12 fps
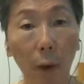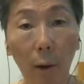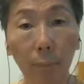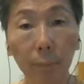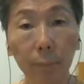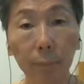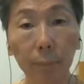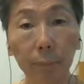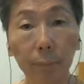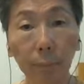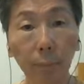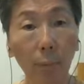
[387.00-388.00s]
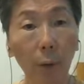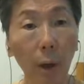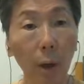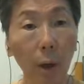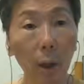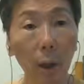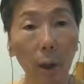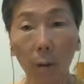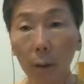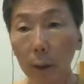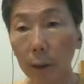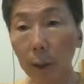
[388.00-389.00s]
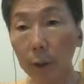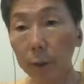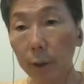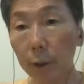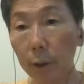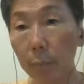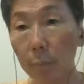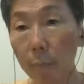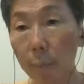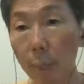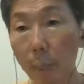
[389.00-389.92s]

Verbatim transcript: 好，看一下时间，